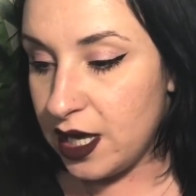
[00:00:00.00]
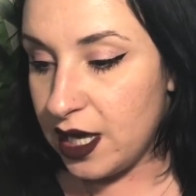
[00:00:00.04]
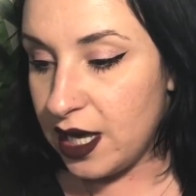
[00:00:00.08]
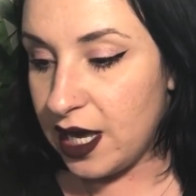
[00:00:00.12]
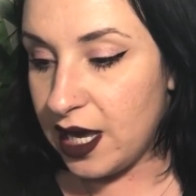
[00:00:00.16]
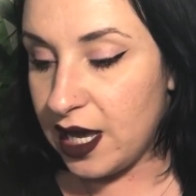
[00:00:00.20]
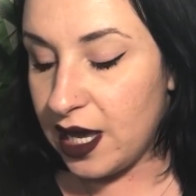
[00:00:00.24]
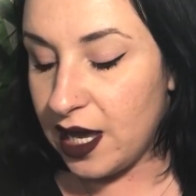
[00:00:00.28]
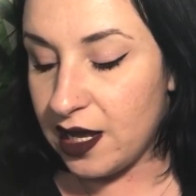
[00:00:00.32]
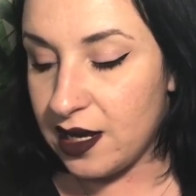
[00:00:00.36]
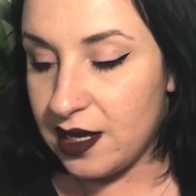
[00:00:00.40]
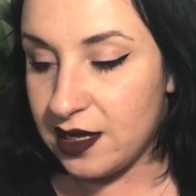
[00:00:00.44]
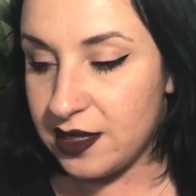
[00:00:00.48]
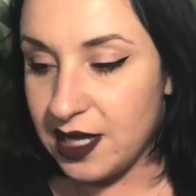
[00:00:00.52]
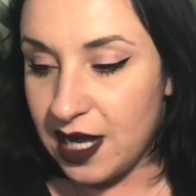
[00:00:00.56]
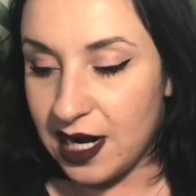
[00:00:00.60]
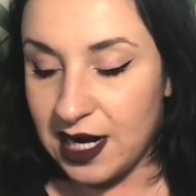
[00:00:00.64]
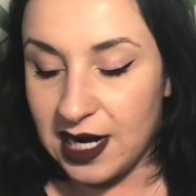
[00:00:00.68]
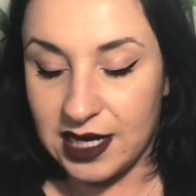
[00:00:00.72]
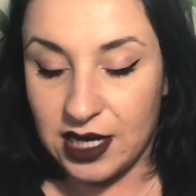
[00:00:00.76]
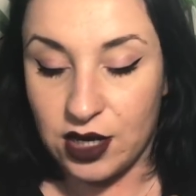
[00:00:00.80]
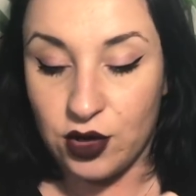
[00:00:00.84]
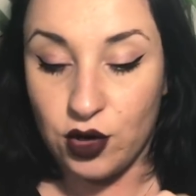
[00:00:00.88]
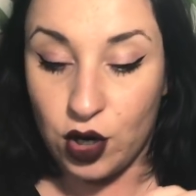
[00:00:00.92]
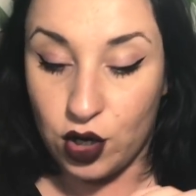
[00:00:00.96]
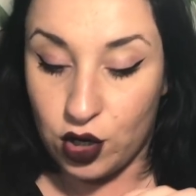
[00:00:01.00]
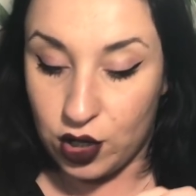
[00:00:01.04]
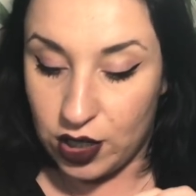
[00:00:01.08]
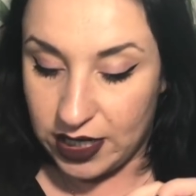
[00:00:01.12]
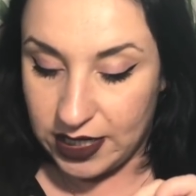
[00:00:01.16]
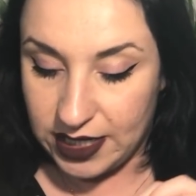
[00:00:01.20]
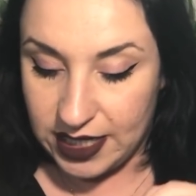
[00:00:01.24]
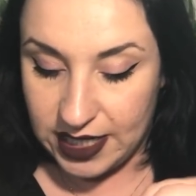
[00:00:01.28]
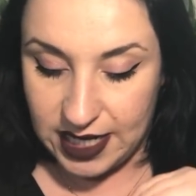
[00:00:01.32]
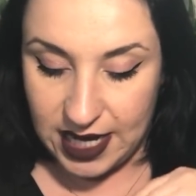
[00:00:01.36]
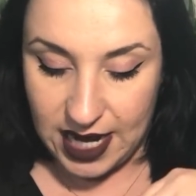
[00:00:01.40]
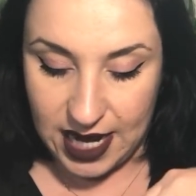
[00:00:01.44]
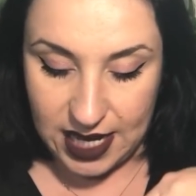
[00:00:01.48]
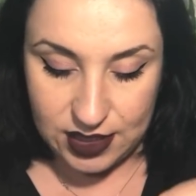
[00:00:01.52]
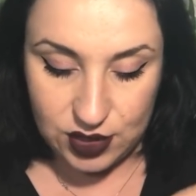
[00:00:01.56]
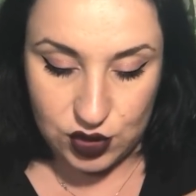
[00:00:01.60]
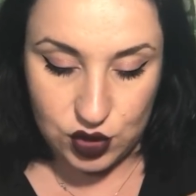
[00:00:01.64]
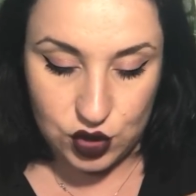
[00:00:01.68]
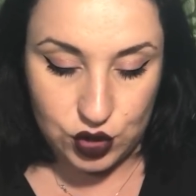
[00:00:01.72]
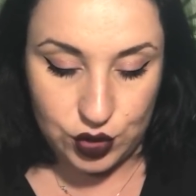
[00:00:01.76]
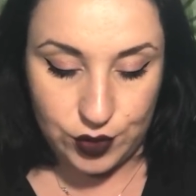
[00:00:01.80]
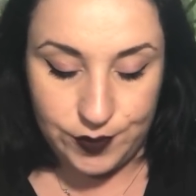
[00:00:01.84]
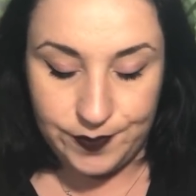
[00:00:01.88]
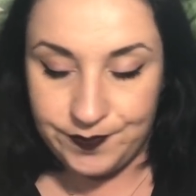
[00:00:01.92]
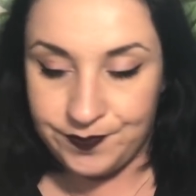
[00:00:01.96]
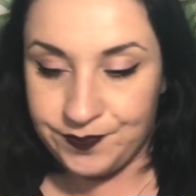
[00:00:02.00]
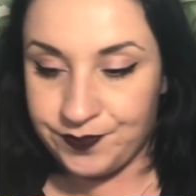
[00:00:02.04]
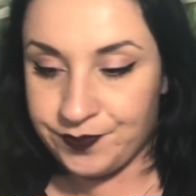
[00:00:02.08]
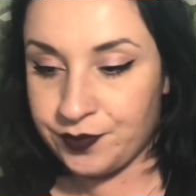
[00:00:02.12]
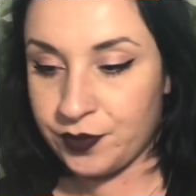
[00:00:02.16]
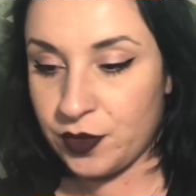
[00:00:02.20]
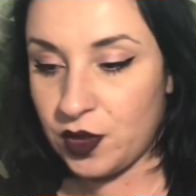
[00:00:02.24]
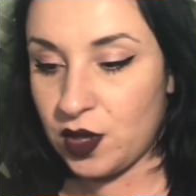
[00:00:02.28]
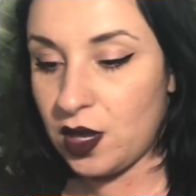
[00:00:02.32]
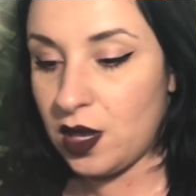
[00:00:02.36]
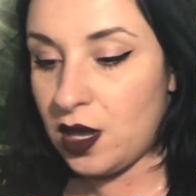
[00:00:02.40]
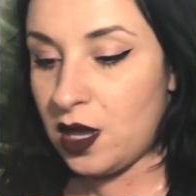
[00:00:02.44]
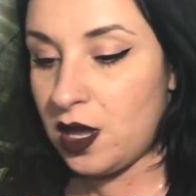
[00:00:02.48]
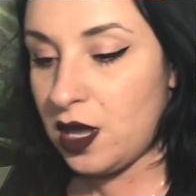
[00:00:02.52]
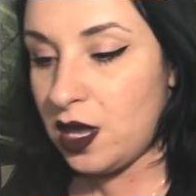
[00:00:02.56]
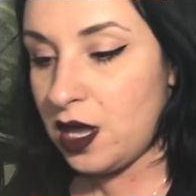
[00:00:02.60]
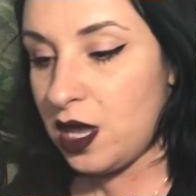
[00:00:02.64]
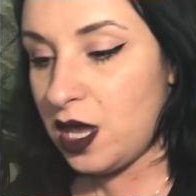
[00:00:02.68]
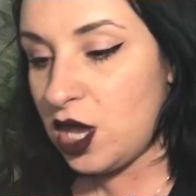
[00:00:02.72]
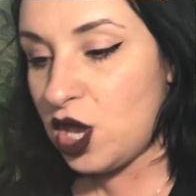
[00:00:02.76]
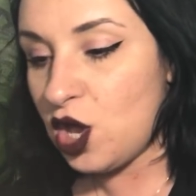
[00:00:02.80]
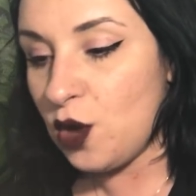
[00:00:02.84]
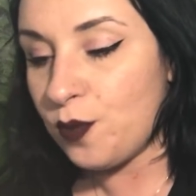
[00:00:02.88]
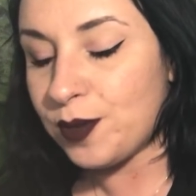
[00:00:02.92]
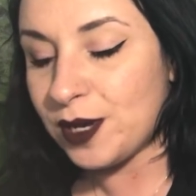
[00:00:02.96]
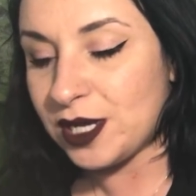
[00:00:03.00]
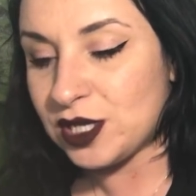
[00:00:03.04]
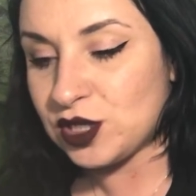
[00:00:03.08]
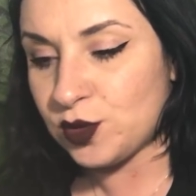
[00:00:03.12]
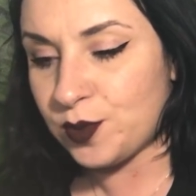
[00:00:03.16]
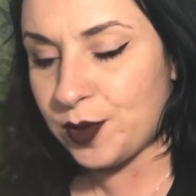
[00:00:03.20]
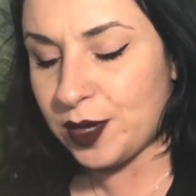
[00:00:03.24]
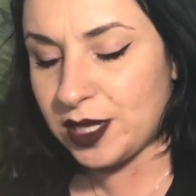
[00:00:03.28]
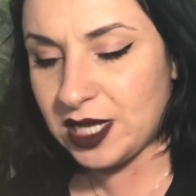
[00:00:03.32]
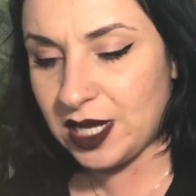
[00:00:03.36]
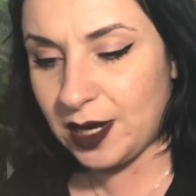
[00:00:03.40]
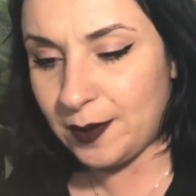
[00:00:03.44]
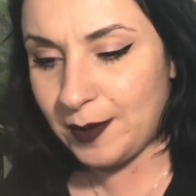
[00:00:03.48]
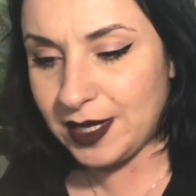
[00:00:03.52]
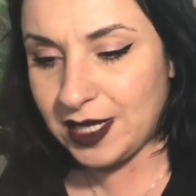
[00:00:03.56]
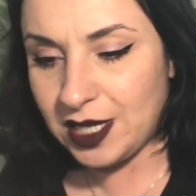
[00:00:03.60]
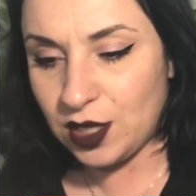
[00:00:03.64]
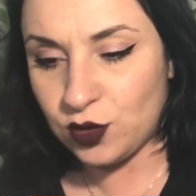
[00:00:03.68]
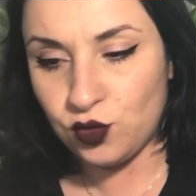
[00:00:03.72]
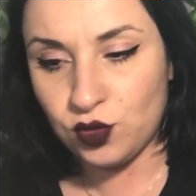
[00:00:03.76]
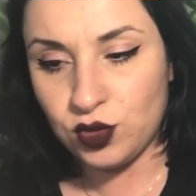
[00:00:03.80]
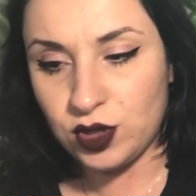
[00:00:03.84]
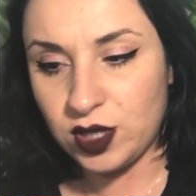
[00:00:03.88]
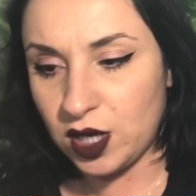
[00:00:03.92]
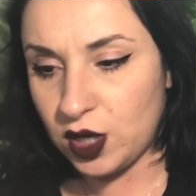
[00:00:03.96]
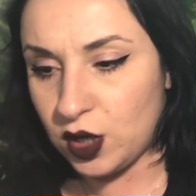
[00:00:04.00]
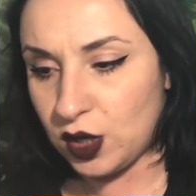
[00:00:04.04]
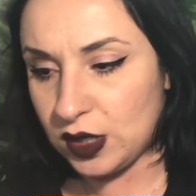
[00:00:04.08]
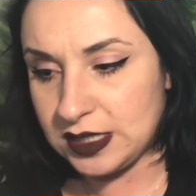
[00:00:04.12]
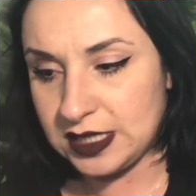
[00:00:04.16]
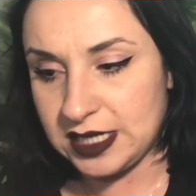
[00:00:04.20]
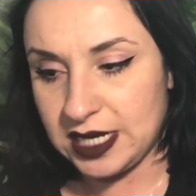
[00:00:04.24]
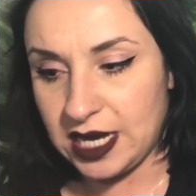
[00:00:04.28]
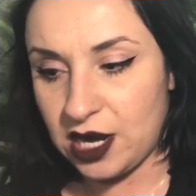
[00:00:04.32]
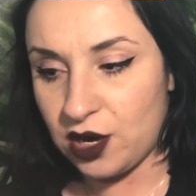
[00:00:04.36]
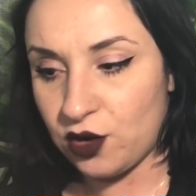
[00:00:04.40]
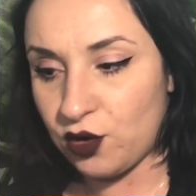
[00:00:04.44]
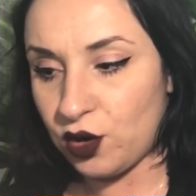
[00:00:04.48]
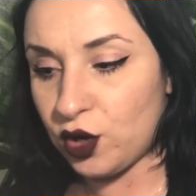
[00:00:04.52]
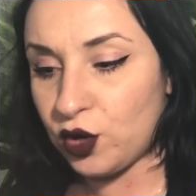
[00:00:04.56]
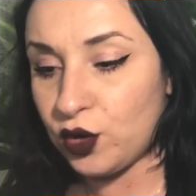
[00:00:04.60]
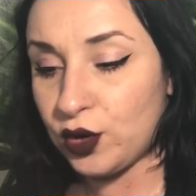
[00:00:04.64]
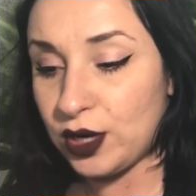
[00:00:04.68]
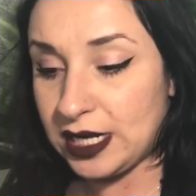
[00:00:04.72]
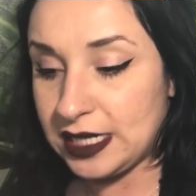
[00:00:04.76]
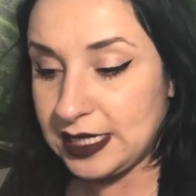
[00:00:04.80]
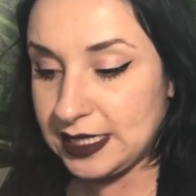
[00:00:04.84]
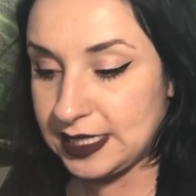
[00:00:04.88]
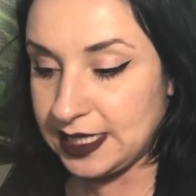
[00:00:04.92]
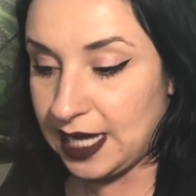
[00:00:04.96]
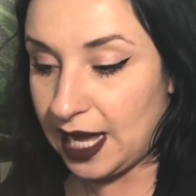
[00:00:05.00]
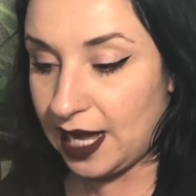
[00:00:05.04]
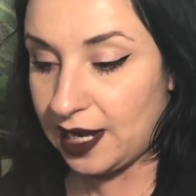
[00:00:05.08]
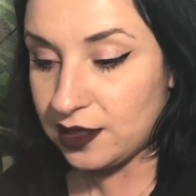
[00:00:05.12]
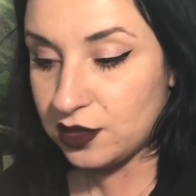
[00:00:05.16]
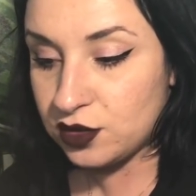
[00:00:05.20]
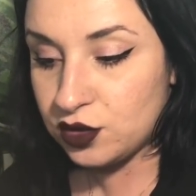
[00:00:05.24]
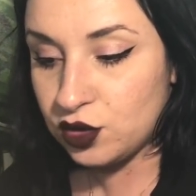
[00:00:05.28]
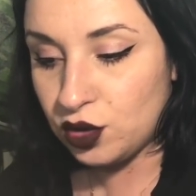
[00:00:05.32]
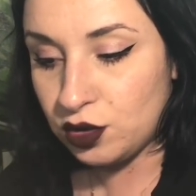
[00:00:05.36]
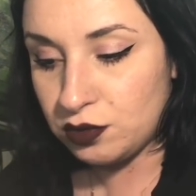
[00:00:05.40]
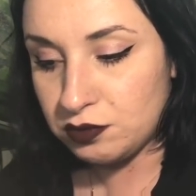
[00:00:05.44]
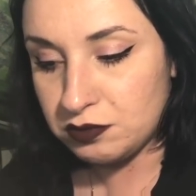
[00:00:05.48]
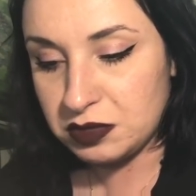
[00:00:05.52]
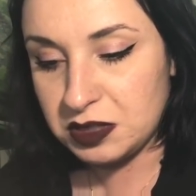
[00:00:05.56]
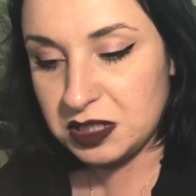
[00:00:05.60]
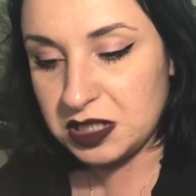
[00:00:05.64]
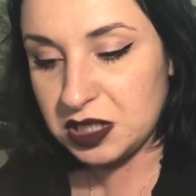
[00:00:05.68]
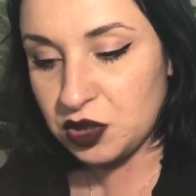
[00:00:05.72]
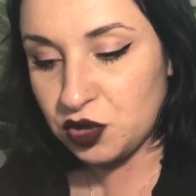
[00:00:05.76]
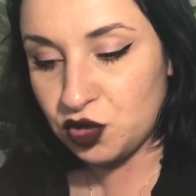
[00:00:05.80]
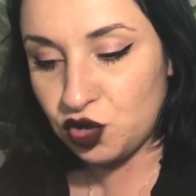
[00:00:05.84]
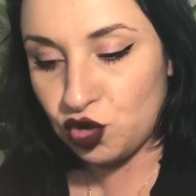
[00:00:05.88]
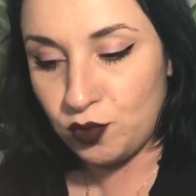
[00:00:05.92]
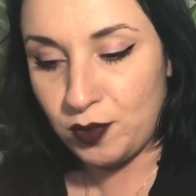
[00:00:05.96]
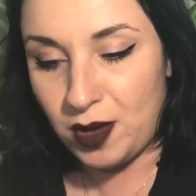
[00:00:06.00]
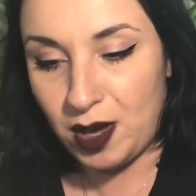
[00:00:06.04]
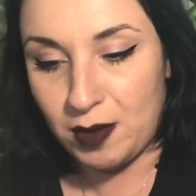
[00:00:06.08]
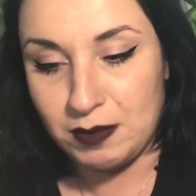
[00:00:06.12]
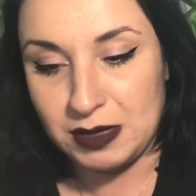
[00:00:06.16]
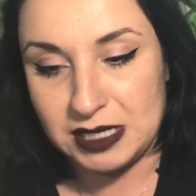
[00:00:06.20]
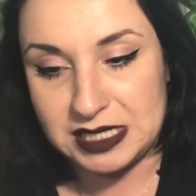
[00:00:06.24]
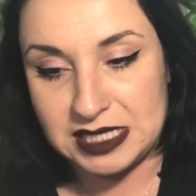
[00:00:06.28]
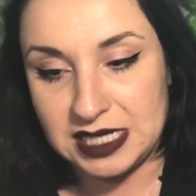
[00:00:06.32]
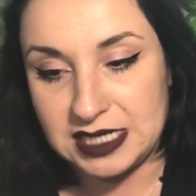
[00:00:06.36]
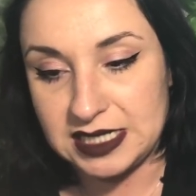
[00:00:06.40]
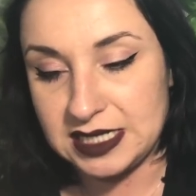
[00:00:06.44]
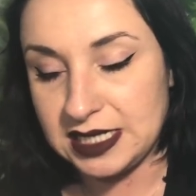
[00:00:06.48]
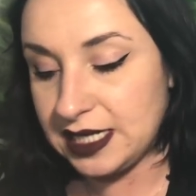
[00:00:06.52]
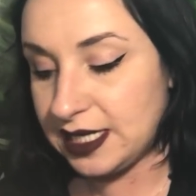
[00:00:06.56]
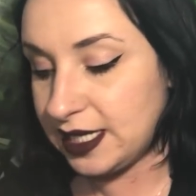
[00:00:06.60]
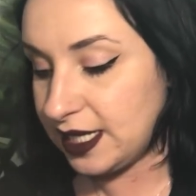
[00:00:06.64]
eh, dalla Kiko a quella di Rienzo, e ho preso praticamente tutte le cose che erano ancora in saldo, secondo me abbastanza